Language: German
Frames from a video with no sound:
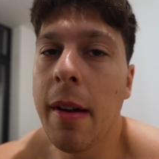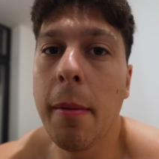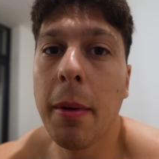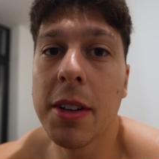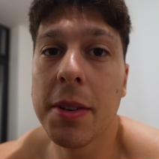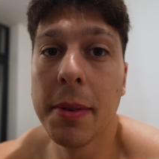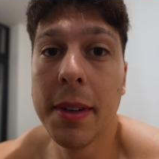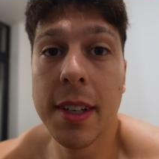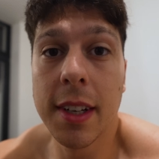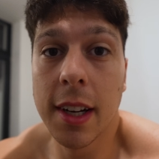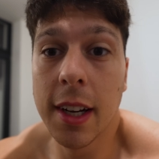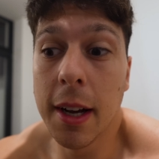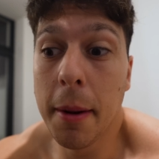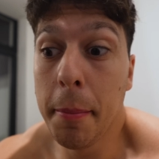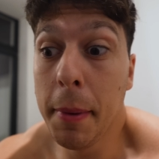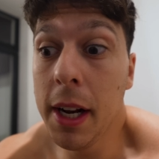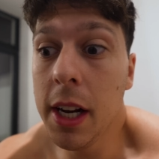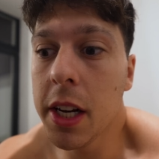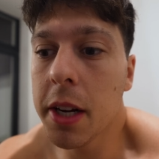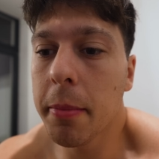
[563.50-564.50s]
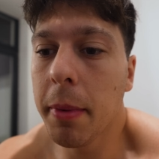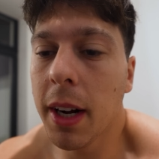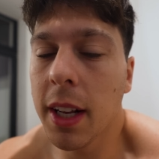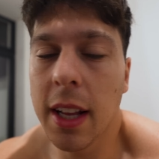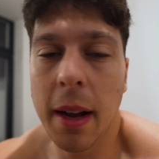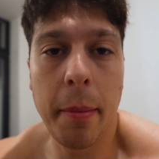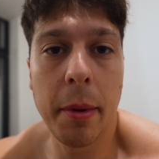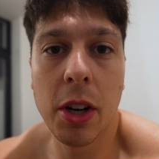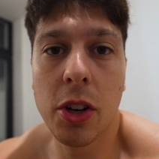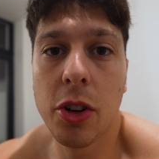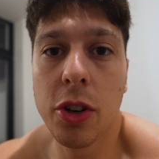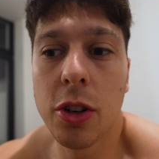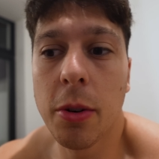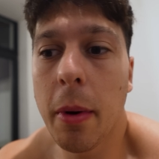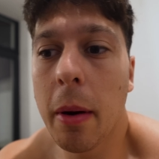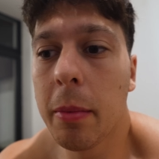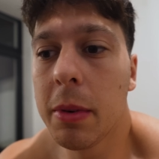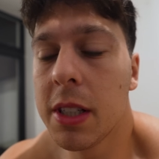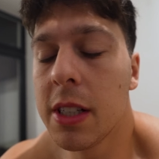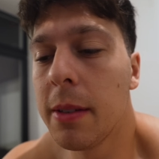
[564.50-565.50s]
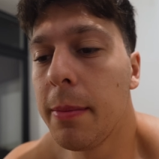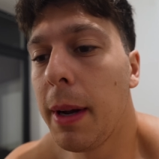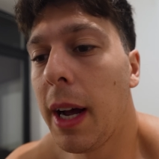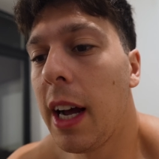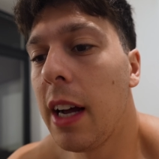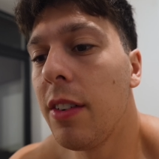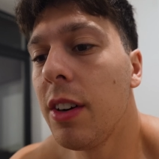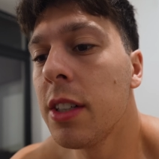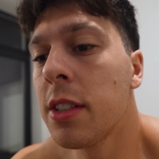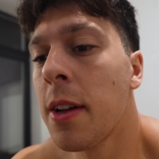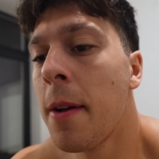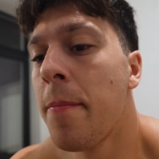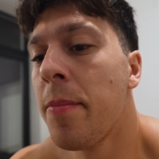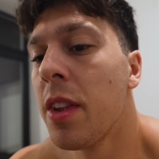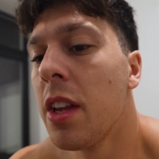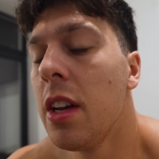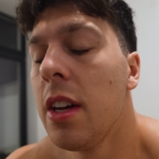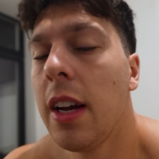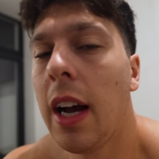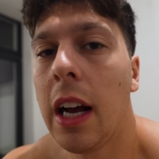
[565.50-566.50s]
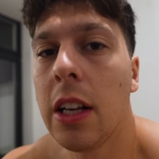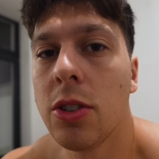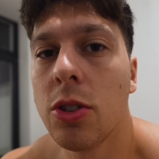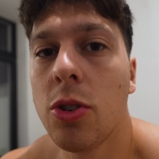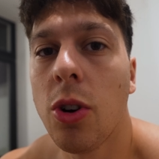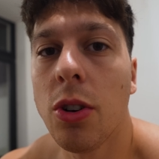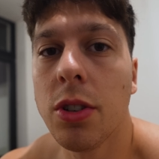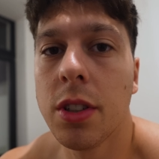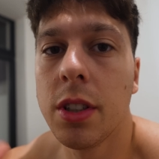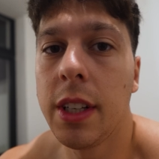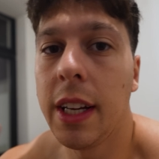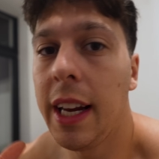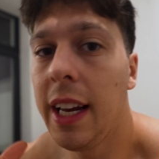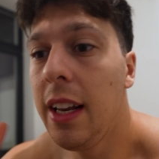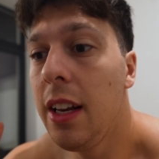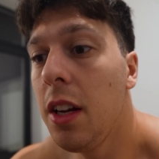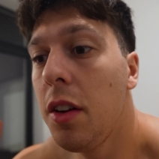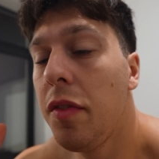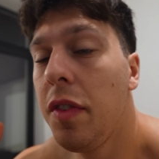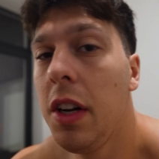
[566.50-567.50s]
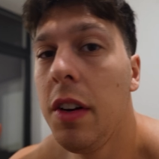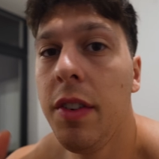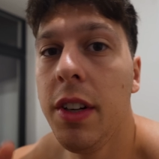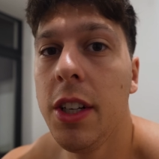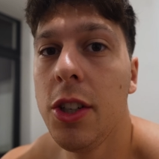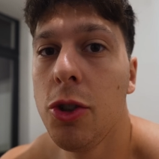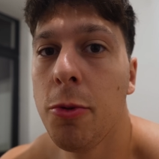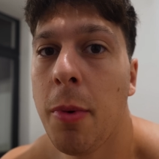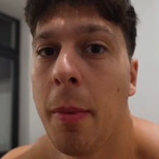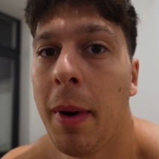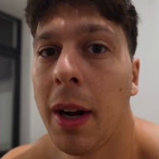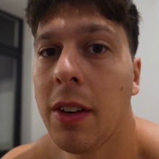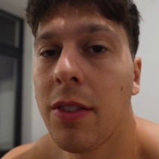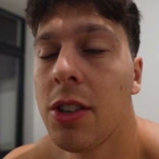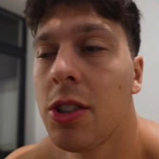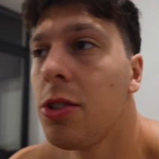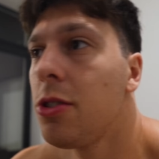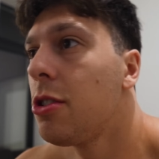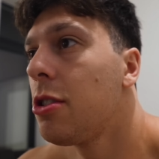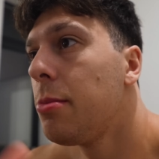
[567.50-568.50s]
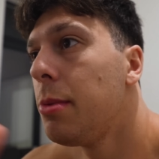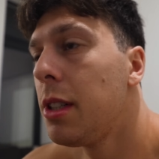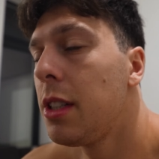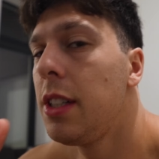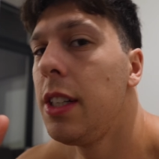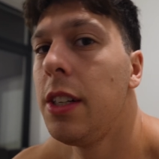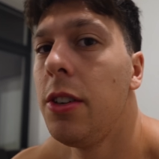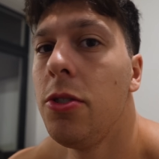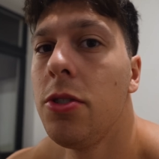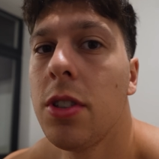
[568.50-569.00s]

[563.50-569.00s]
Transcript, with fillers: Wenn man es mit äh, Milch macht, hat man natürlich nochmal ein bisschen mehr Eiweiß. Also kostet ähnlich viel wie die Supermarktversion, zumindest hier in